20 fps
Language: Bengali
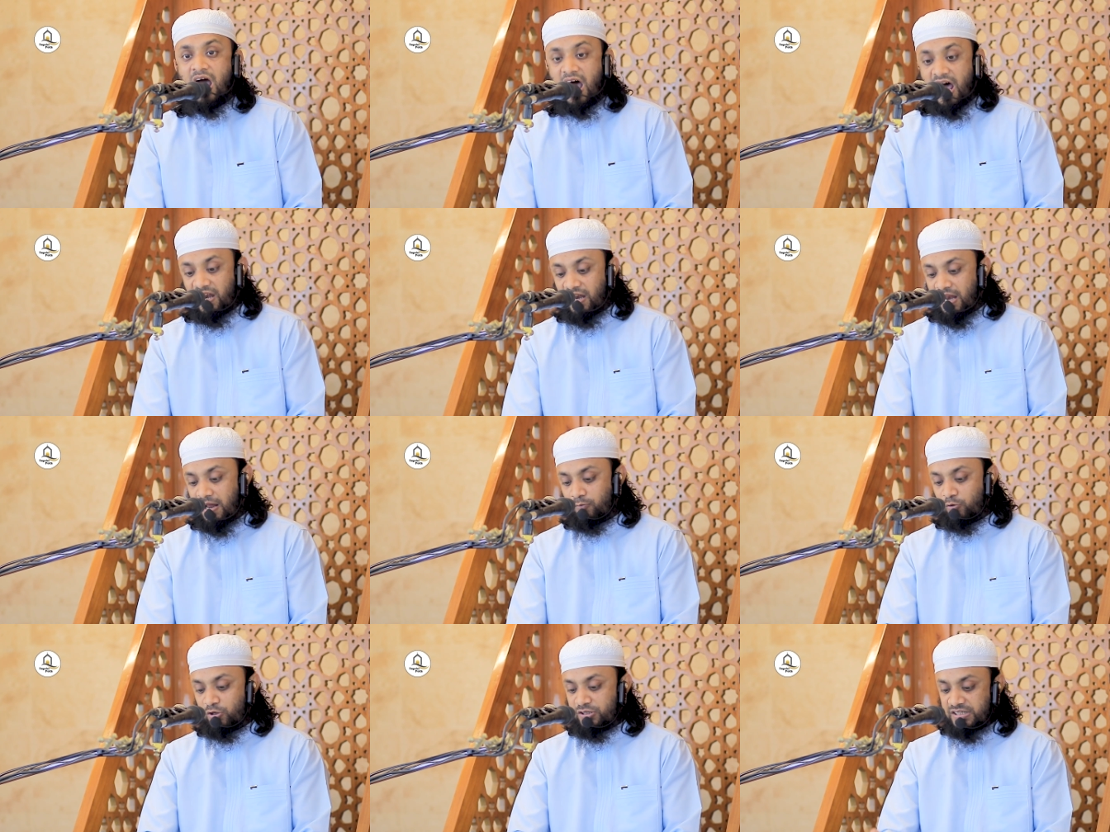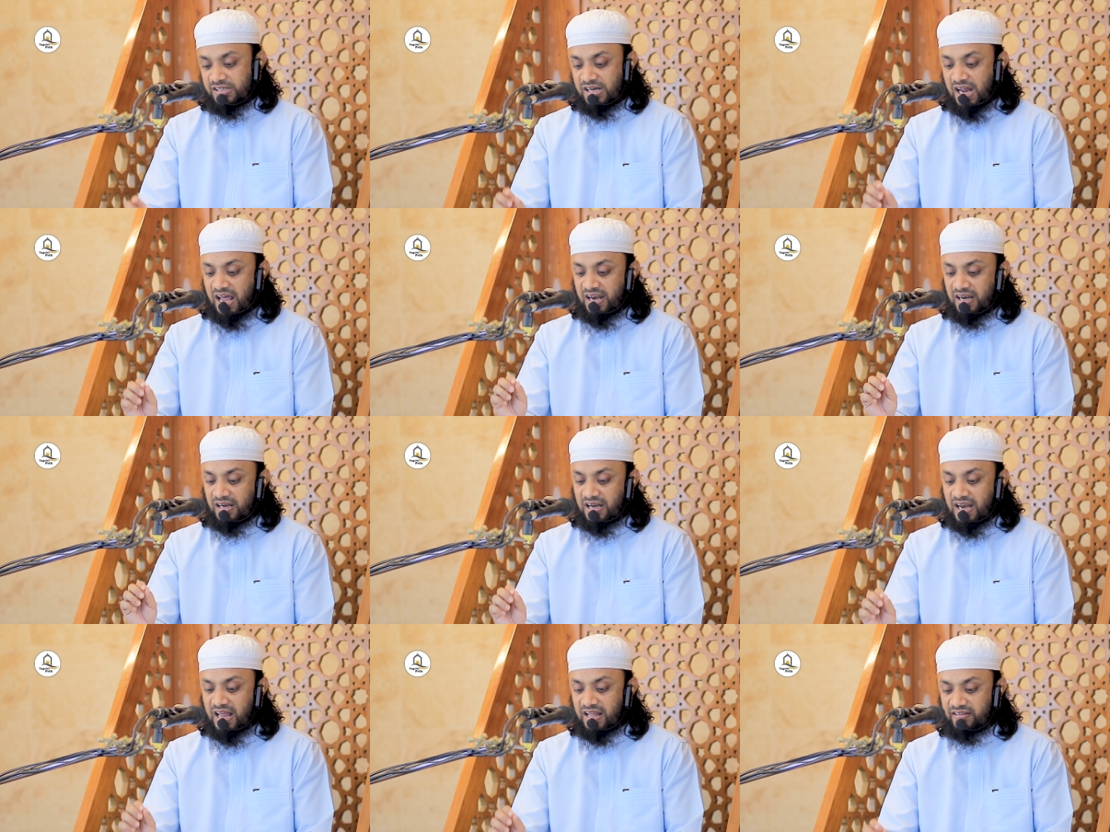আল্লাহ বলছেন
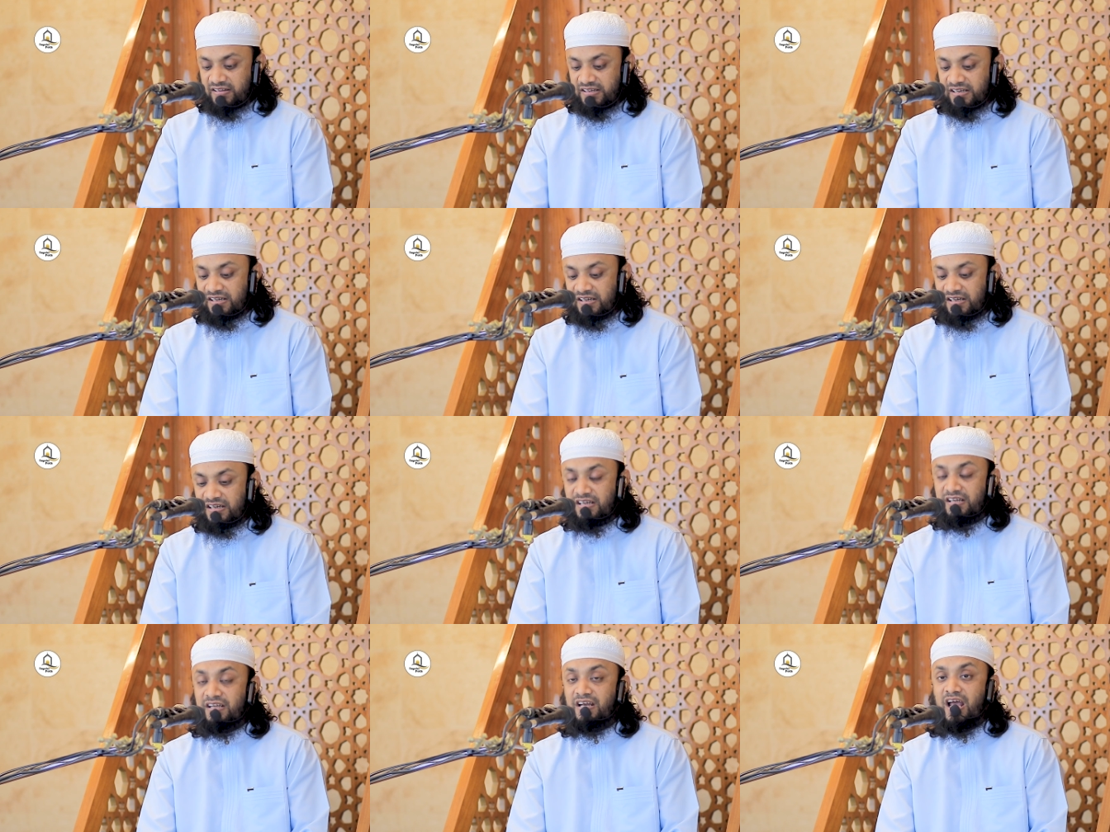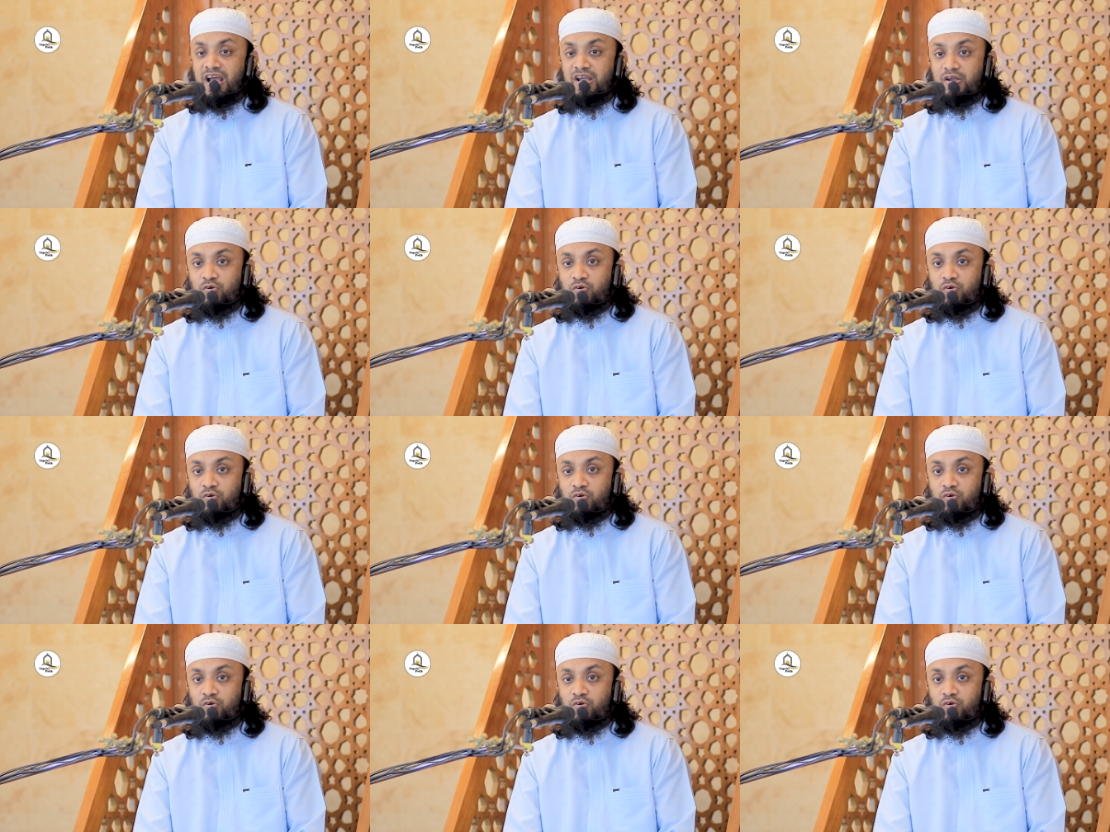আল্লাহ দিন